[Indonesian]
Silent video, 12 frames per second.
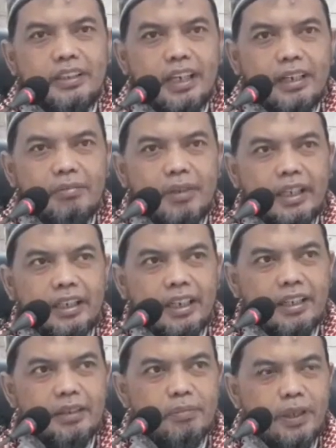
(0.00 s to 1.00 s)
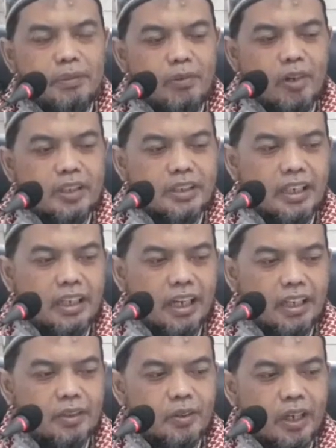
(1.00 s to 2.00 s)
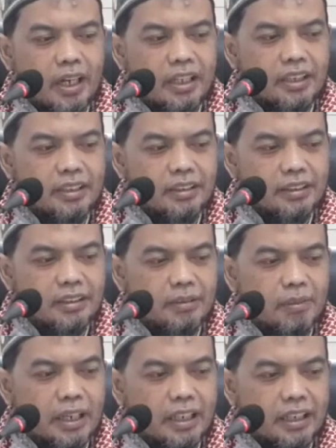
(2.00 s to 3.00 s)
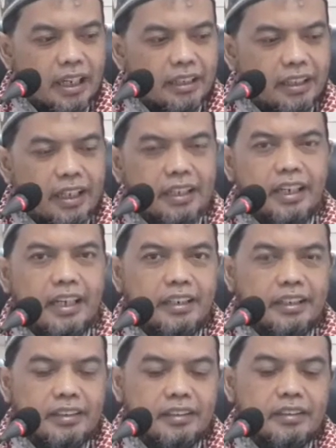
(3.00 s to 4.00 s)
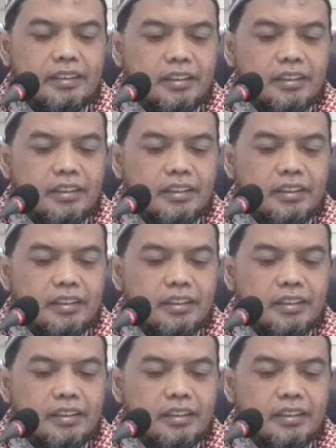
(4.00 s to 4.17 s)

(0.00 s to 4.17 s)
yang mereka lebih menguasai Al-Quran dibandingkan yang lainnya.